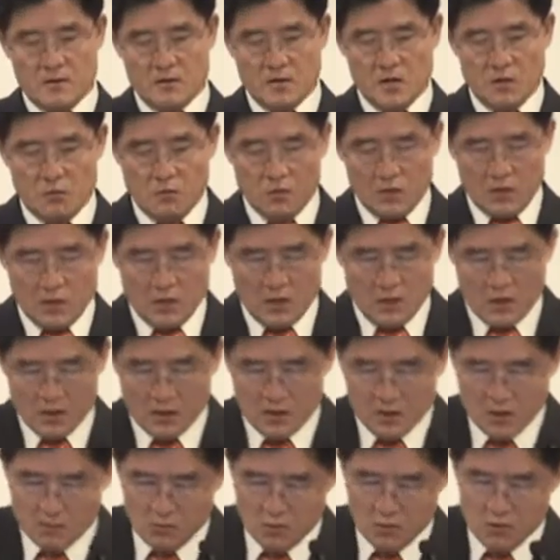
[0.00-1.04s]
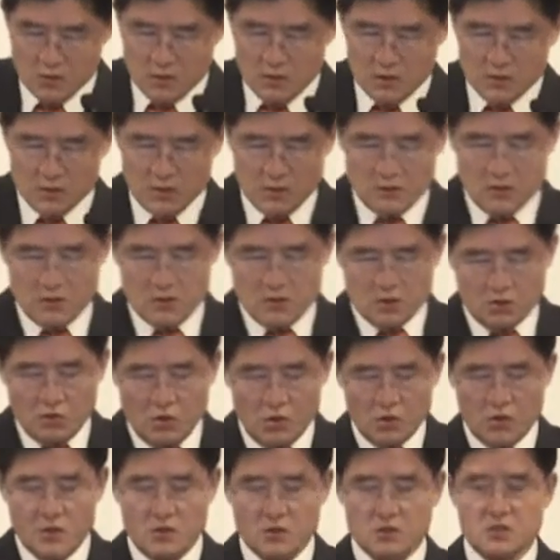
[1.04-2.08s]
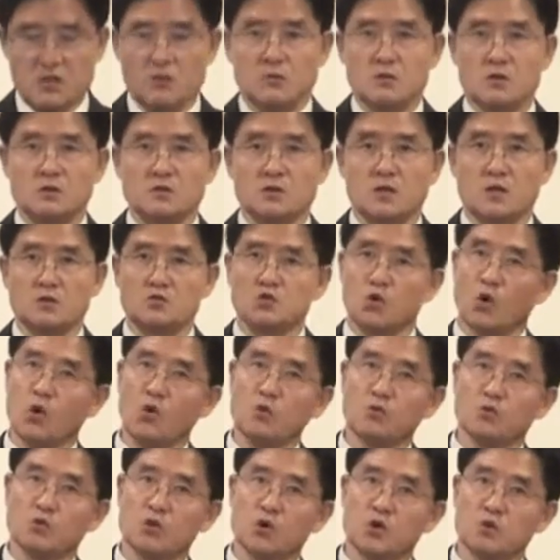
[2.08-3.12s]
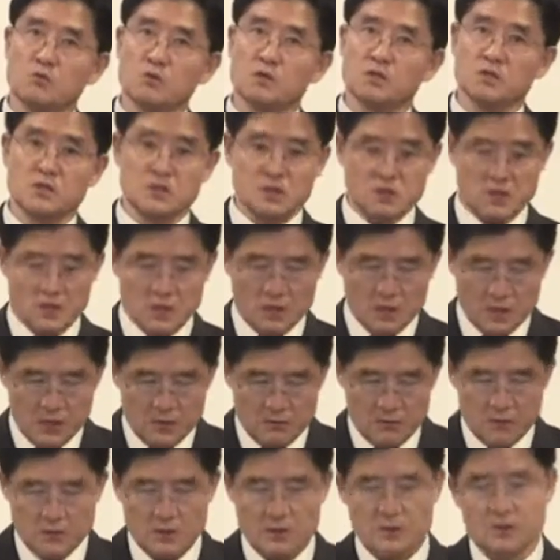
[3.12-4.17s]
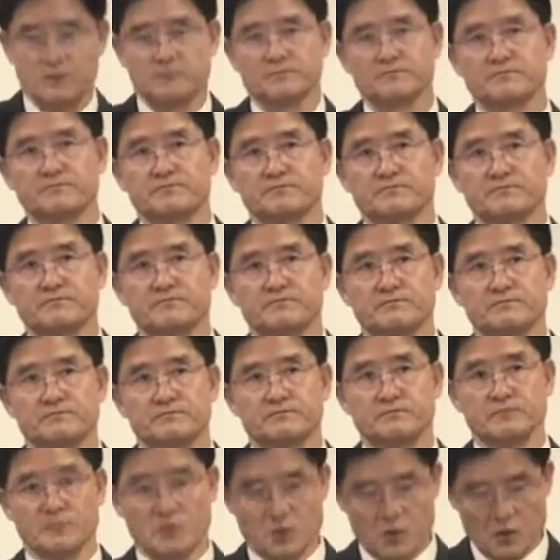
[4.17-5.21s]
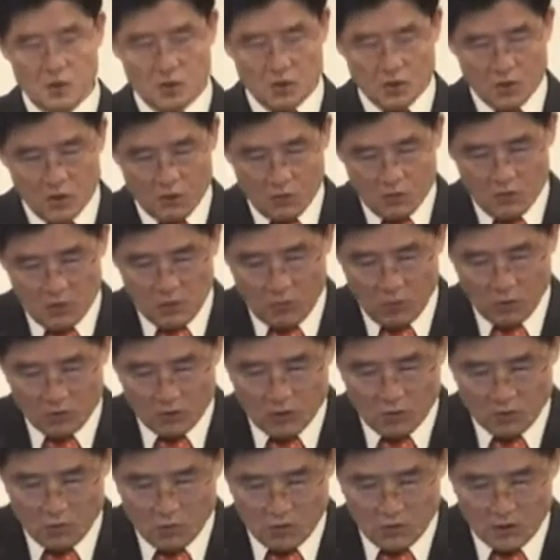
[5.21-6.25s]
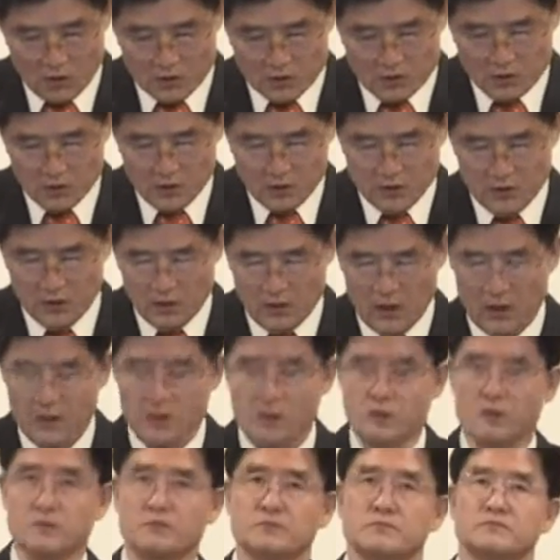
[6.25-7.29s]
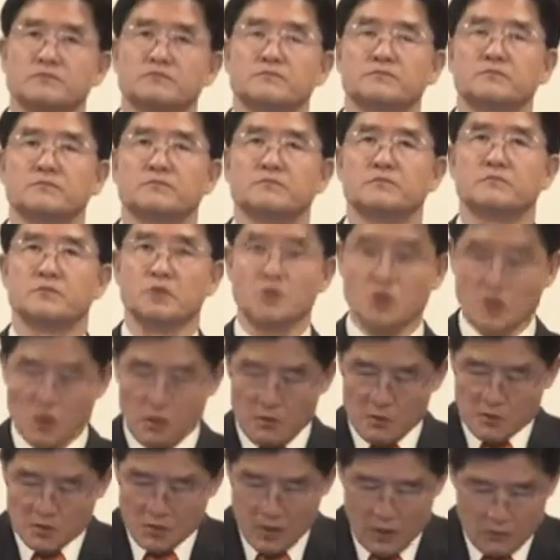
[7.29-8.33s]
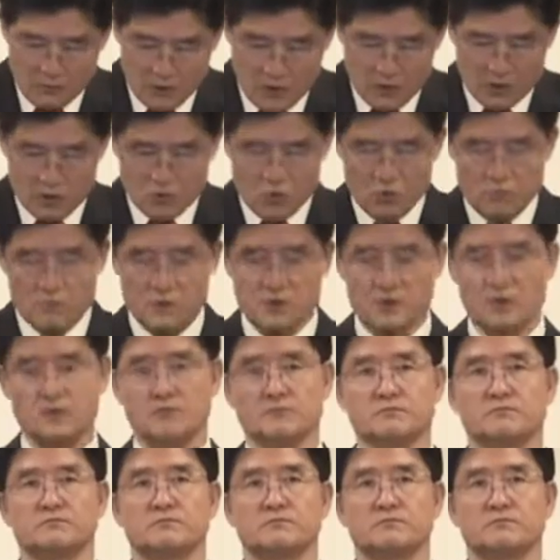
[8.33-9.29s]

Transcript: 어부가 거물을 던져서 고기를 잡을 때 좋은 고기만 기다는 거 아닙니다. 거물에 못된 고기가 섞였던 걸 알아요. 그러면서 함께 거둡니다.